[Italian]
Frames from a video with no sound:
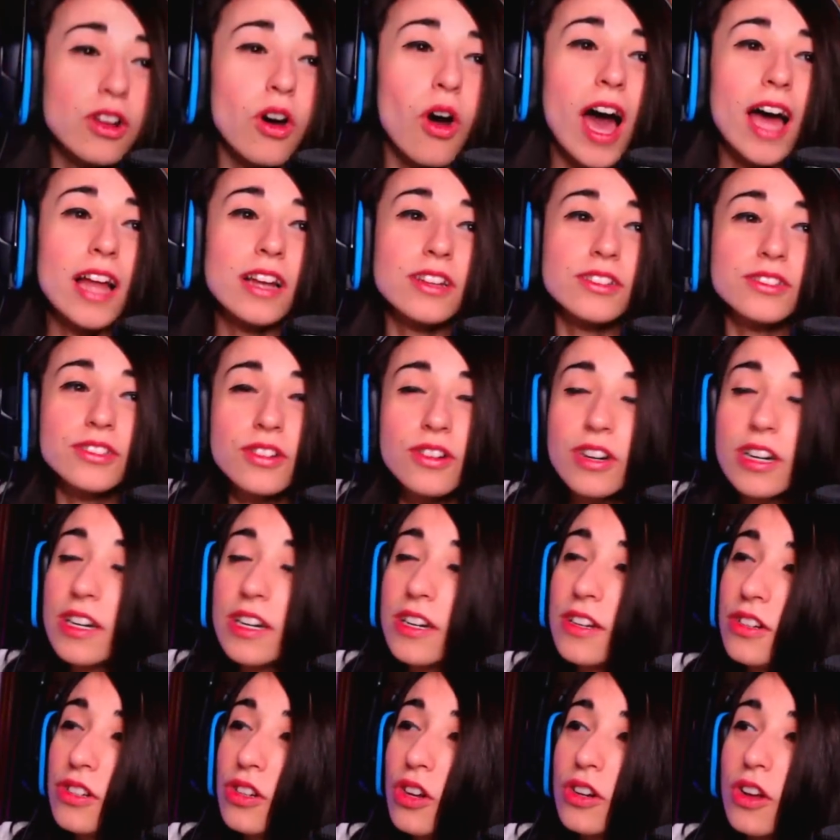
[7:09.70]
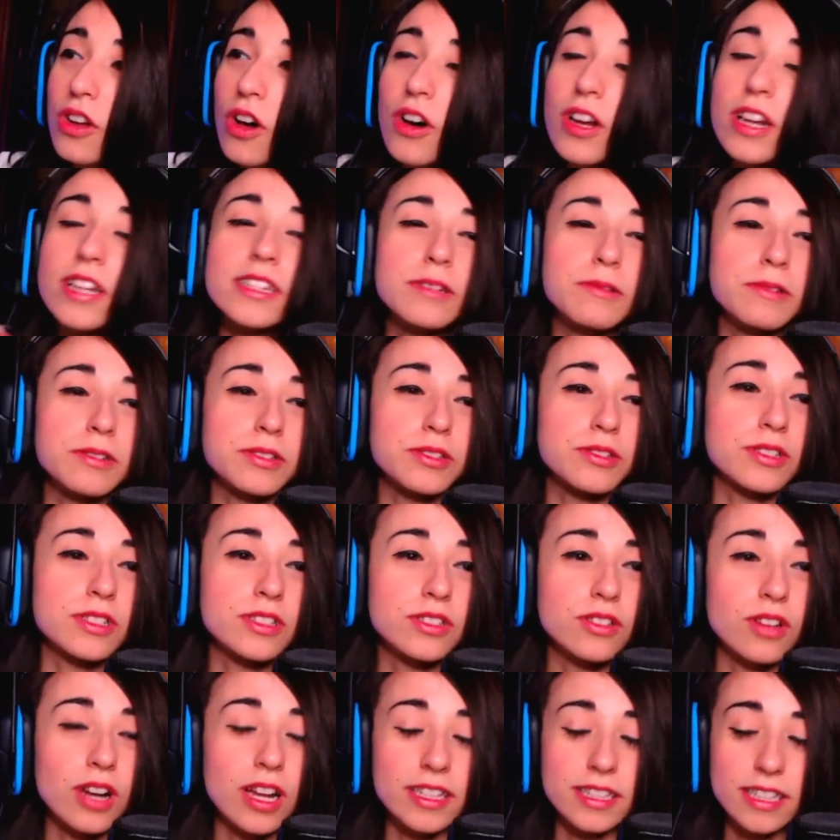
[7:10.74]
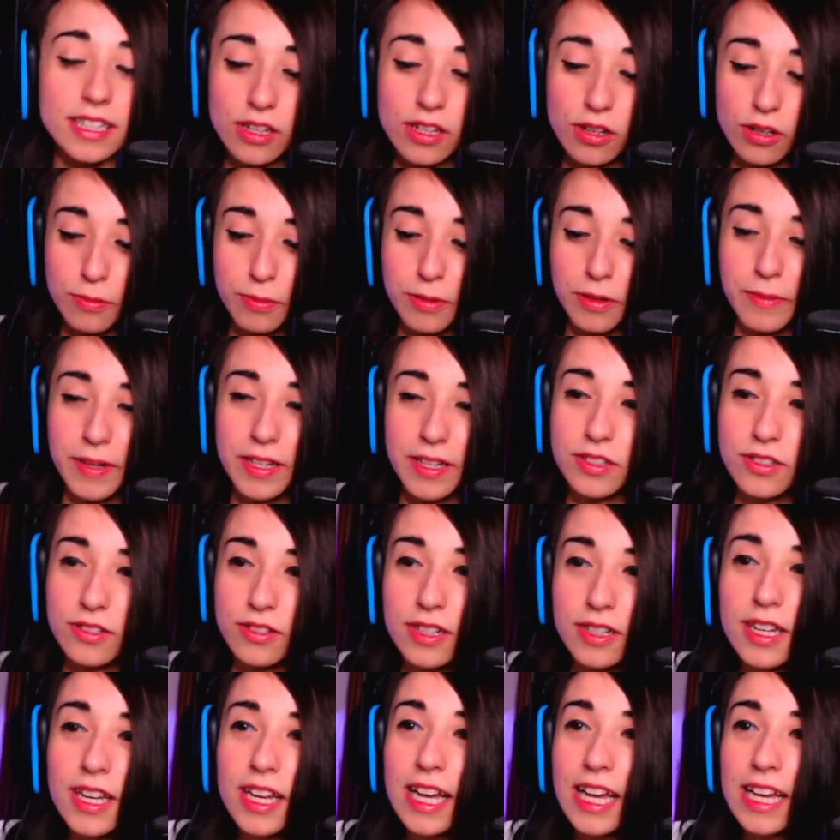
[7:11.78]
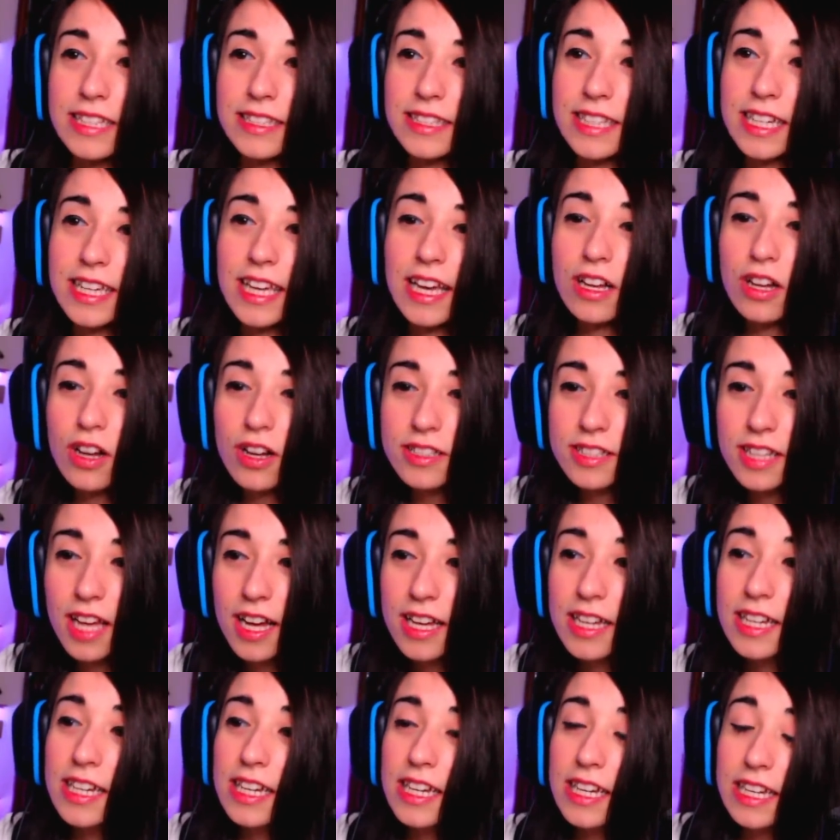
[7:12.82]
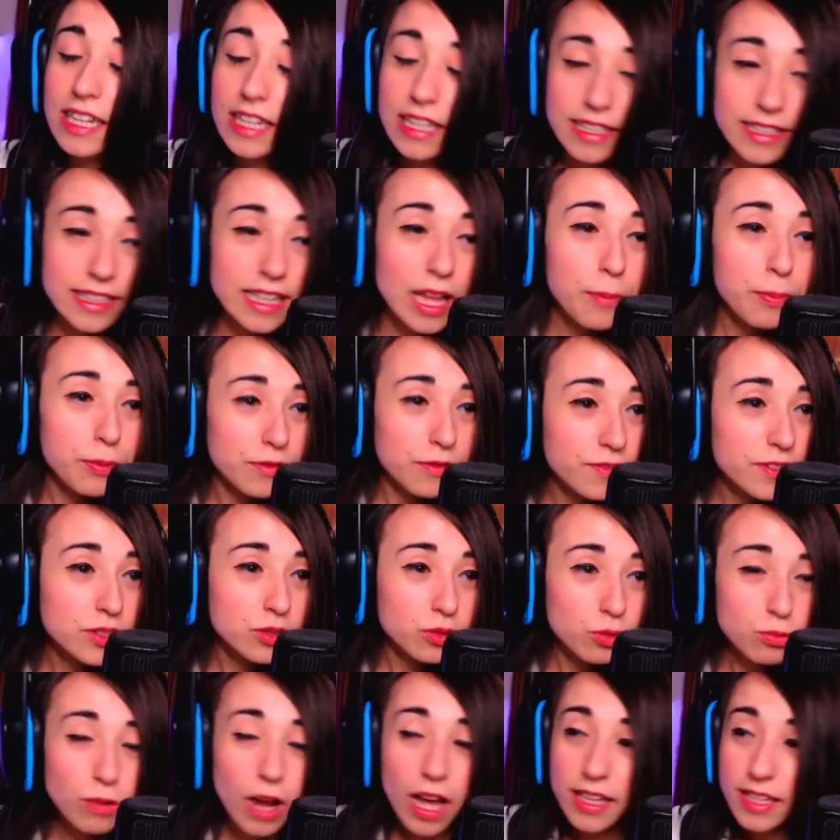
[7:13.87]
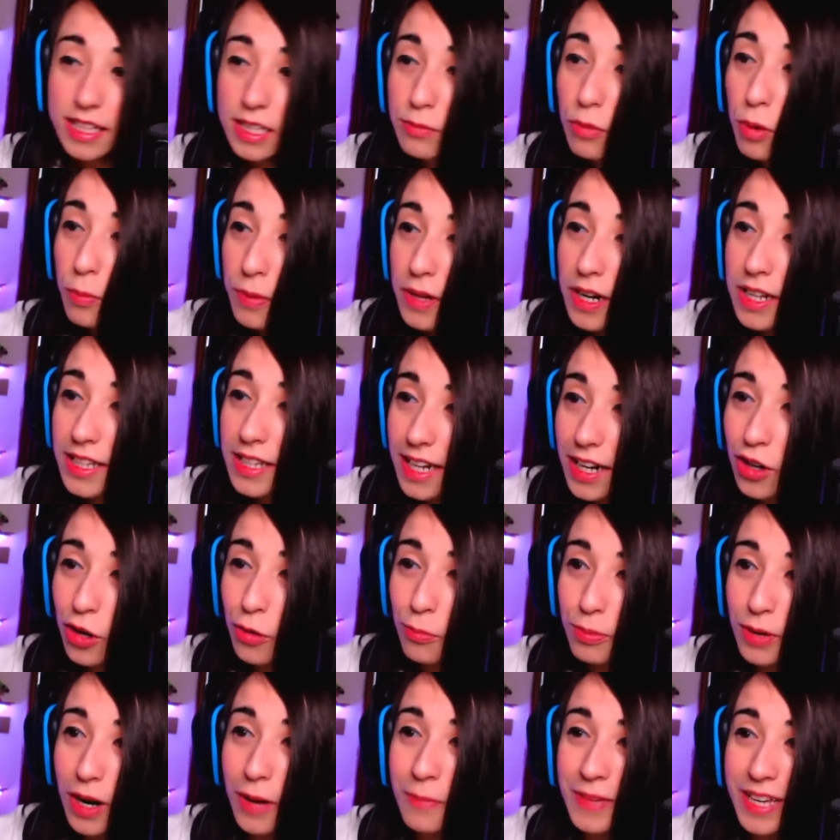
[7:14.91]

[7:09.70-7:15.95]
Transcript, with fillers: alto l'onore di questo ristorante, glielo prometto. E sa che cosa? Ne approfitto un attimo per andare a comprarmi